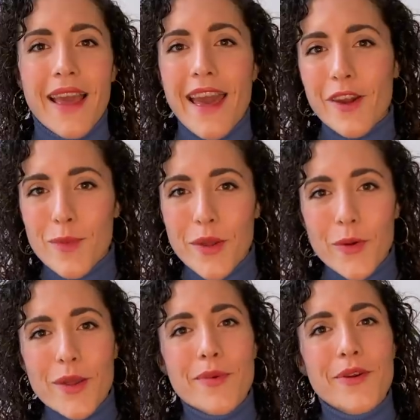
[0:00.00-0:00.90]
Eccomi
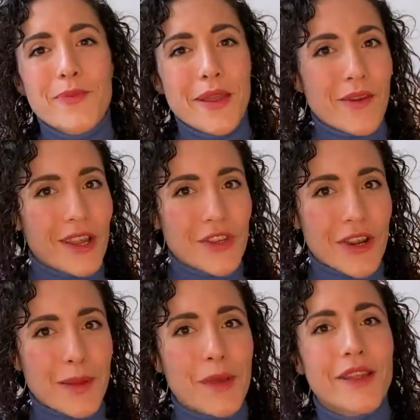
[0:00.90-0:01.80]
qui per un piccolo
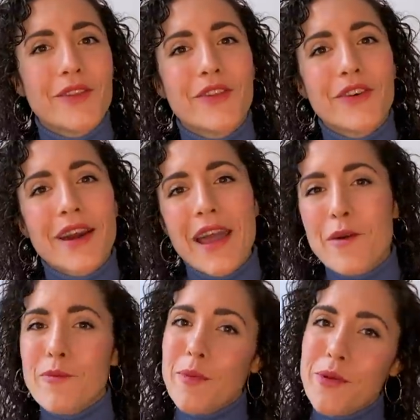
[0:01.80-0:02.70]
aggiornamento, è
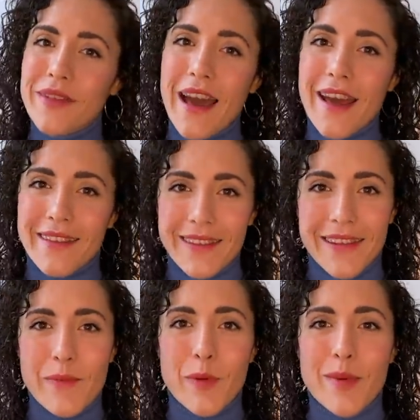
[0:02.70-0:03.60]
un po' più tardi
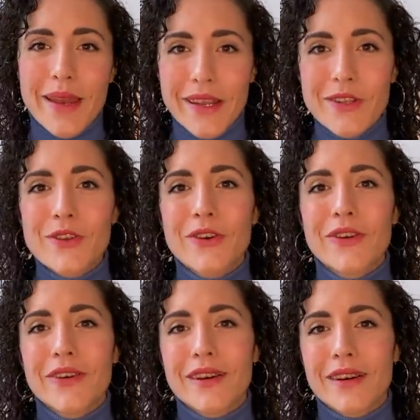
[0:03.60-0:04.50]
nel
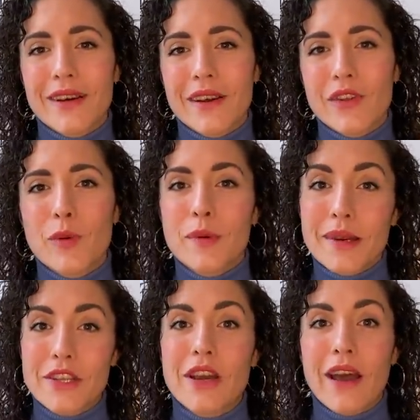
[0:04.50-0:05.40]
pomeriggio, eh, dopo
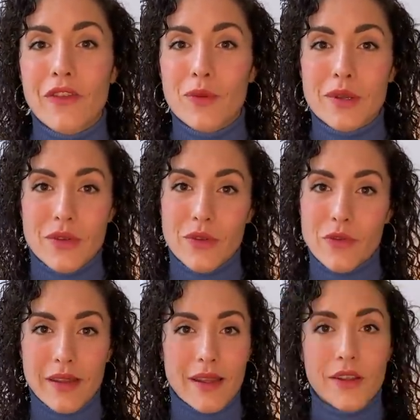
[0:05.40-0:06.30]
mangiato mi sono
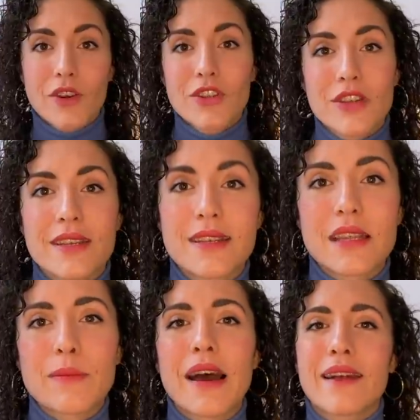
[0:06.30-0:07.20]
fatta la doccia
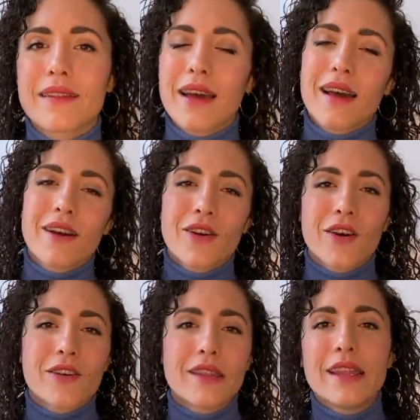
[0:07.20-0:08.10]
sistemata,
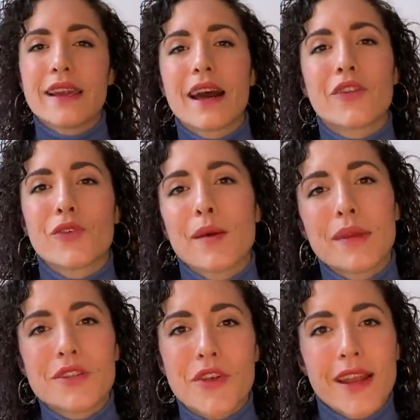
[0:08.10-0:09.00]
ho dedicato una
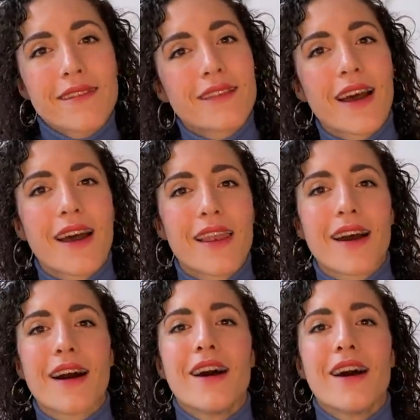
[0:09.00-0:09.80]
mezz'oretta alla